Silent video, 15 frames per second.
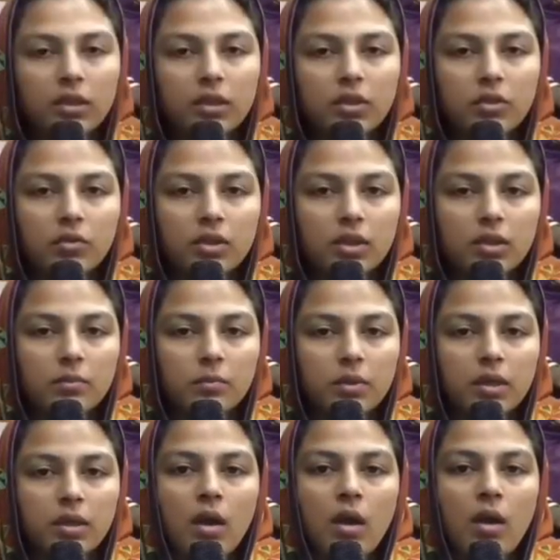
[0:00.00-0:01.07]

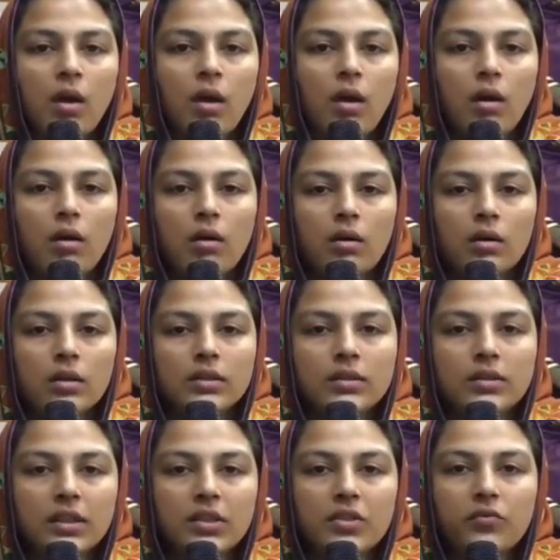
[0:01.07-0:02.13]
रेडियोथेरेपी और
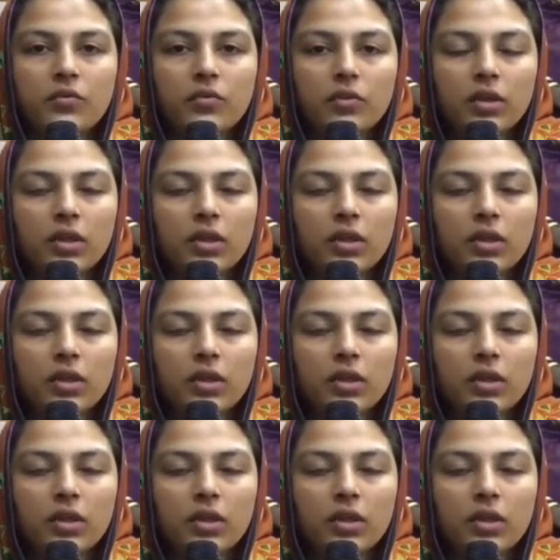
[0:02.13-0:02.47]
स्टेज फोर